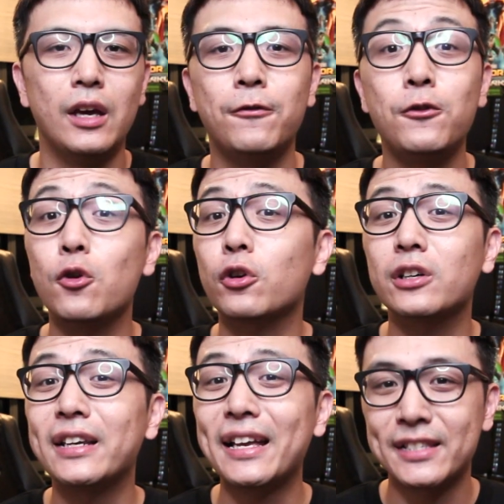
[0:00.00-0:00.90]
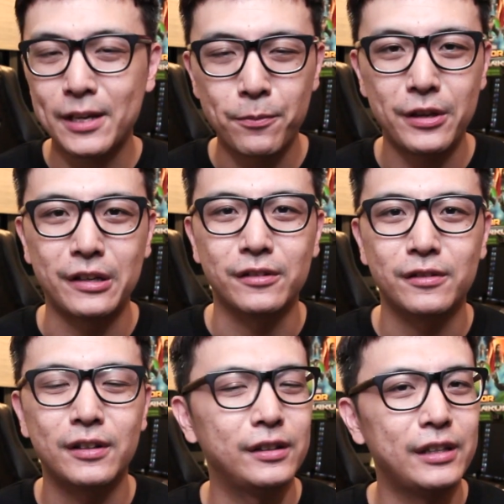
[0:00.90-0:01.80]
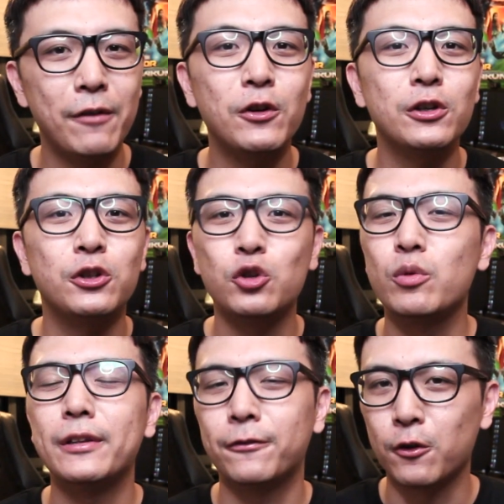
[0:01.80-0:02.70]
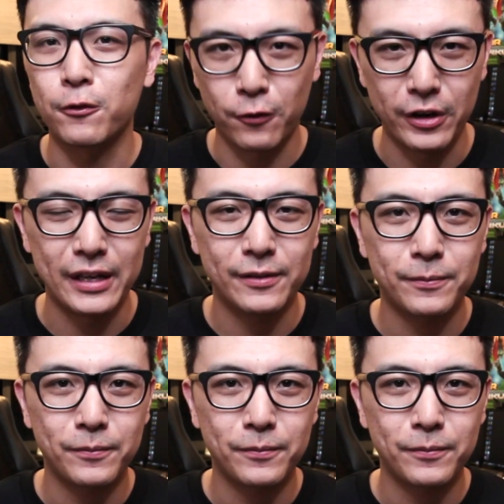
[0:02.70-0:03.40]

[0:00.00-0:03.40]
If you're good at something, never do it for free.